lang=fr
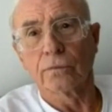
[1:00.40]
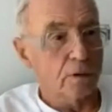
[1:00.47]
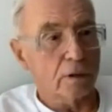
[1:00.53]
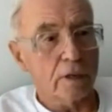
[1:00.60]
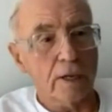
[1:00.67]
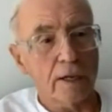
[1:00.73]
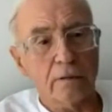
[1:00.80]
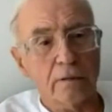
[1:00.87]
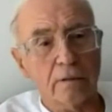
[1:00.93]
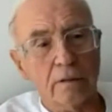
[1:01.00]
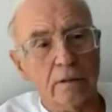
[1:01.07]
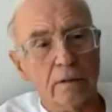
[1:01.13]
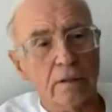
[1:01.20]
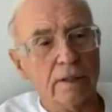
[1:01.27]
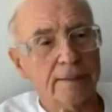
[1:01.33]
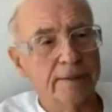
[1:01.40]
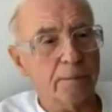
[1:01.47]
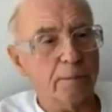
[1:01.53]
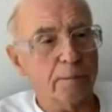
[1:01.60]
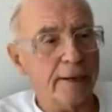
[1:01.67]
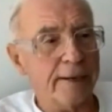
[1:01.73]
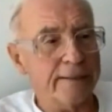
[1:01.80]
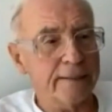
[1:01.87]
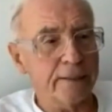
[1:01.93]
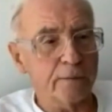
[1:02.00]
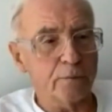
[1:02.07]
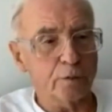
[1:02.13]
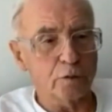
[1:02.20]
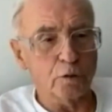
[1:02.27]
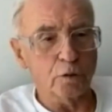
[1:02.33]
alors euh, là, c'est pareil, c'est en
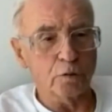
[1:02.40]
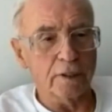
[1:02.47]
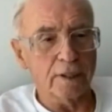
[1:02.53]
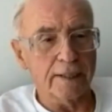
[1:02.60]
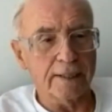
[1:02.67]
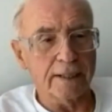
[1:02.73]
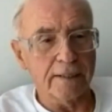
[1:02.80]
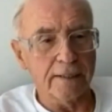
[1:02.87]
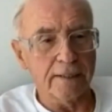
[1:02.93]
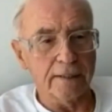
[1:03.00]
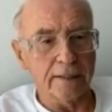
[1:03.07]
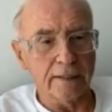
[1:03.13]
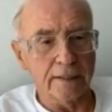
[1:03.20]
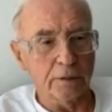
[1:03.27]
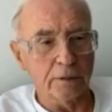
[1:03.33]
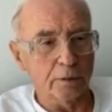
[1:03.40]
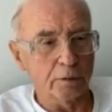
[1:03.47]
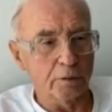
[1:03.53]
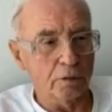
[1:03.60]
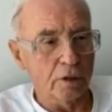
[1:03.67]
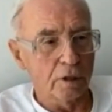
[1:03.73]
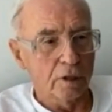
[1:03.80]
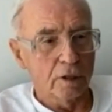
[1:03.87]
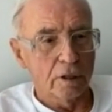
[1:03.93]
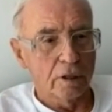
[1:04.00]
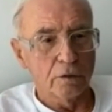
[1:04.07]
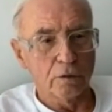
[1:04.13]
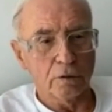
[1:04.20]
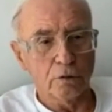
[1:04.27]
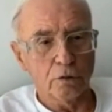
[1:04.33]
fonction de la qualité euh,
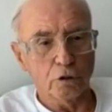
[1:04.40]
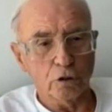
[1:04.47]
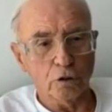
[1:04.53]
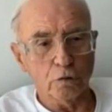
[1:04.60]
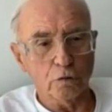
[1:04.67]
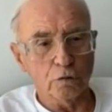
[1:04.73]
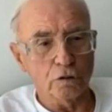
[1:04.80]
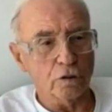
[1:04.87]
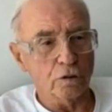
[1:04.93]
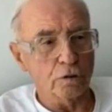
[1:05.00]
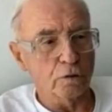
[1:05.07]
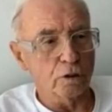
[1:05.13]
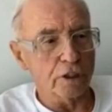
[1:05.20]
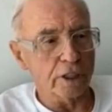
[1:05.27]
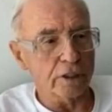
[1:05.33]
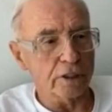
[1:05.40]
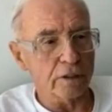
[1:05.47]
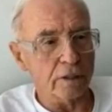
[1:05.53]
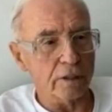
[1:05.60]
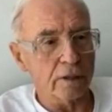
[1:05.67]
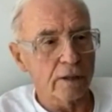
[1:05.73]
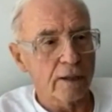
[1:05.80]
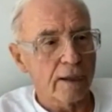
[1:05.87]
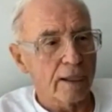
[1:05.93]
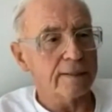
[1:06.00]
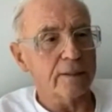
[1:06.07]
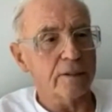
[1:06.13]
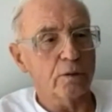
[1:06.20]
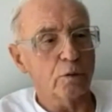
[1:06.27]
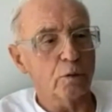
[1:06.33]
de, du champ de conscience de chacun.
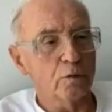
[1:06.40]
Sainte